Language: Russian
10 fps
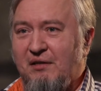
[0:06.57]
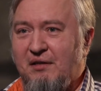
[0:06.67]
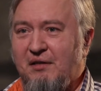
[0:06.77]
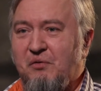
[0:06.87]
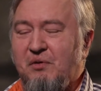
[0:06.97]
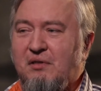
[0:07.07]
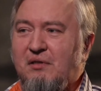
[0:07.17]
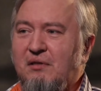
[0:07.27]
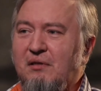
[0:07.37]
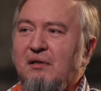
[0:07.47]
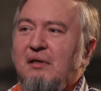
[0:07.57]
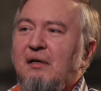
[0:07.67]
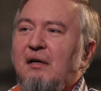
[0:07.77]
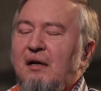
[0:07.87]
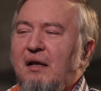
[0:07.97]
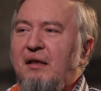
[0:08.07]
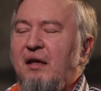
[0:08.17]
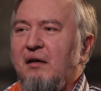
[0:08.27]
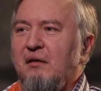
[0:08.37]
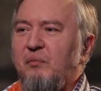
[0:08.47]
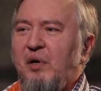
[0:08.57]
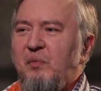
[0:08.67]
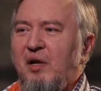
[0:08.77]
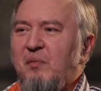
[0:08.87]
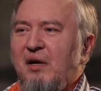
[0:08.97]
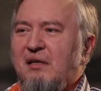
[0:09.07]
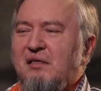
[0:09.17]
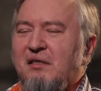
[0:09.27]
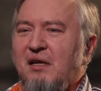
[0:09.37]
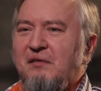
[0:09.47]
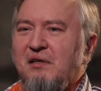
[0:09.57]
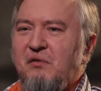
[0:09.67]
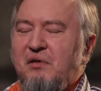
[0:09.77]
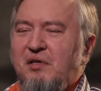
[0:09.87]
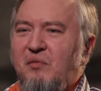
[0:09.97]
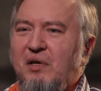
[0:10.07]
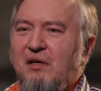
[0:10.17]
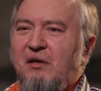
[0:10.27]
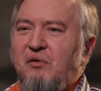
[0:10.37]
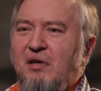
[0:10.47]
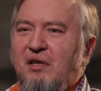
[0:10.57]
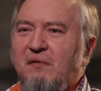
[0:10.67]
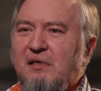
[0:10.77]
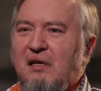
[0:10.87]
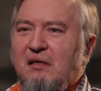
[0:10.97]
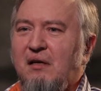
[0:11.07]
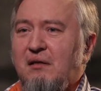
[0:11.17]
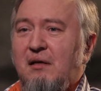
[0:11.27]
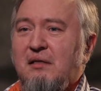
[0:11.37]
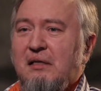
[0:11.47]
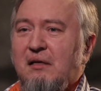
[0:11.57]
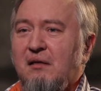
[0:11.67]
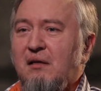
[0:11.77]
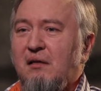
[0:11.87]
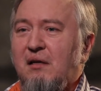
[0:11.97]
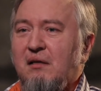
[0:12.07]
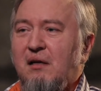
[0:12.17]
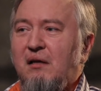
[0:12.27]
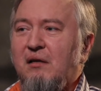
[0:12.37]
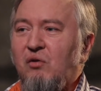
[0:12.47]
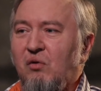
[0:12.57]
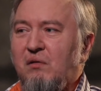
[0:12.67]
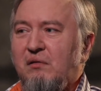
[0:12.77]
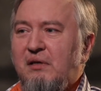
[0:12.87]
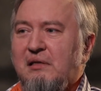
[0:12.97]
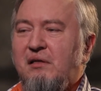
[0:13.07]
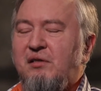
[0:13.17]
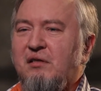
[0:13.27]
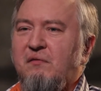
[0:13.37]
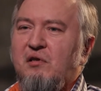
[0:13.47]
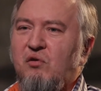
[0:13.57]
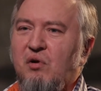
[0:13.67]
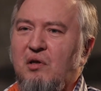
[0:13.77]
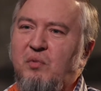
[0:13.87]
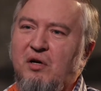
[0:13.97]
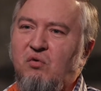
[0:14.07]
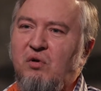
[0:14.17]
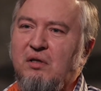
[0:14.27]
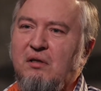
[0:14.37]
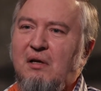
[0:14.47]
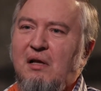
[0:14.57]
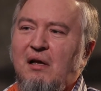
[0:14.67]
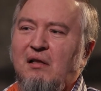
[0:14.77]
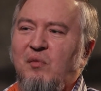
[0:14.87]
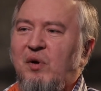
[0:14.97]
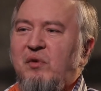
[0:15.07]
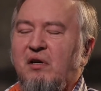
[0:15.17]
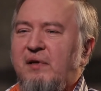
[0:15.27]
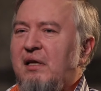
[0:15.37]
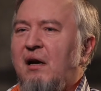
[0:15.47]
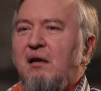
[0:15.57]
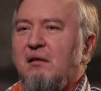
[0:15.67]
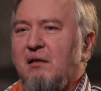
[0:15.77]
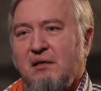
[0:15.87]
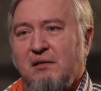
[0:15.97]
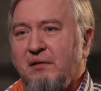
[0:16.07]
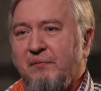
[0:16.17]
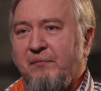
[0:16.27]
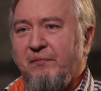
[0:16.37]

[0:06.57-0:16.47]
Да? То есть э, не предпринимались соответствующие меры, людей не возили на анализы и так далее, и так далее. Но если через ваш город проходит, например, федеральная трасса,